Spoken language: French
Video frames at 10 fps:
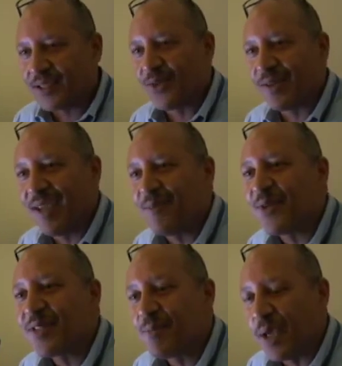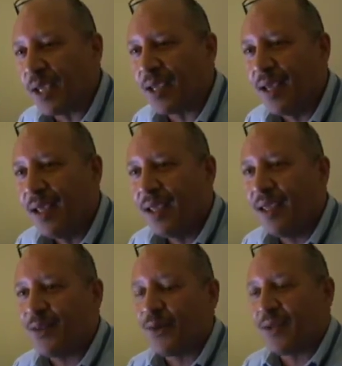Lorsque Castro est venu
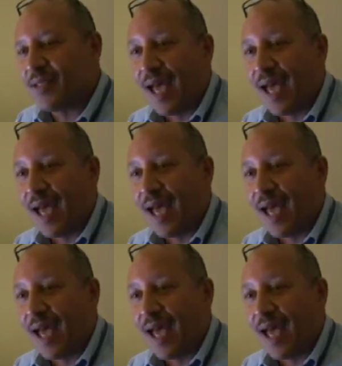parler,